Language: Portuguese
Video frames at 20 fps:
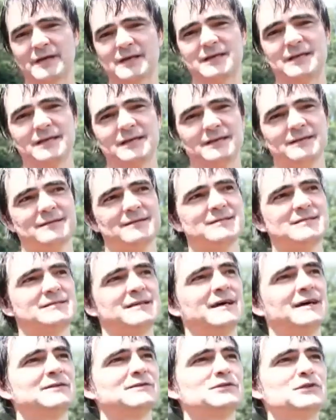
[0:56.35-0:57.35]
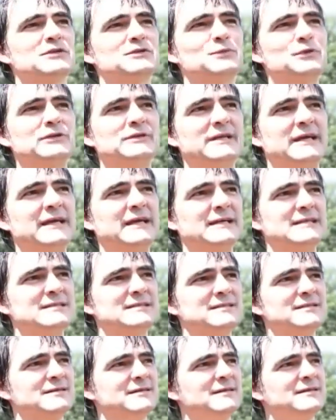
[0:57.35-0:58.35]
aqui esse ano em
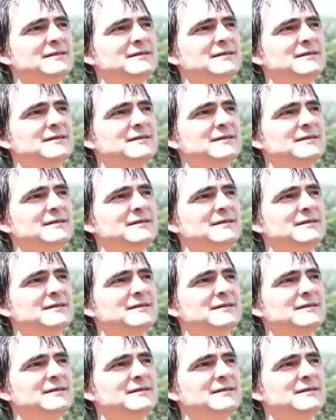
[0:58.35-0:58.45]
2013